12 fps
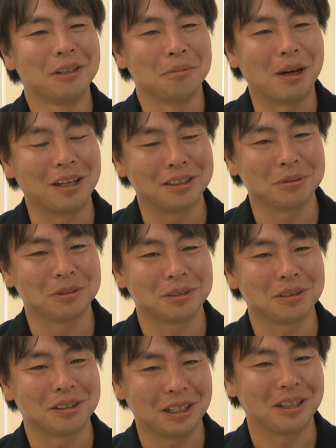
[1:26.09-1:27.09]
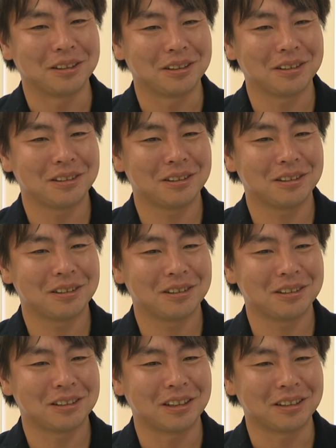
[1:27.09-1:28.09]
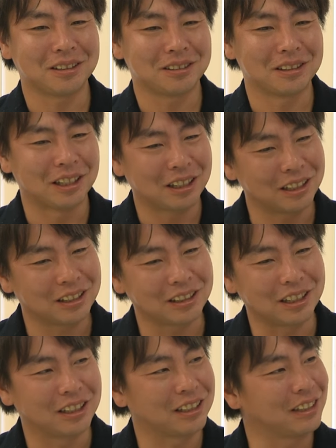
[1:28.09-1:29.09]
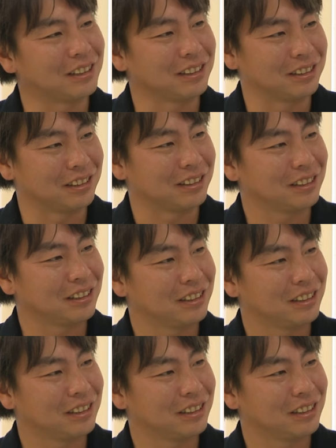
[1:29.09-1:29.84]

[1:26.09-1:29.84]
まあでもねただなかなか結果出ず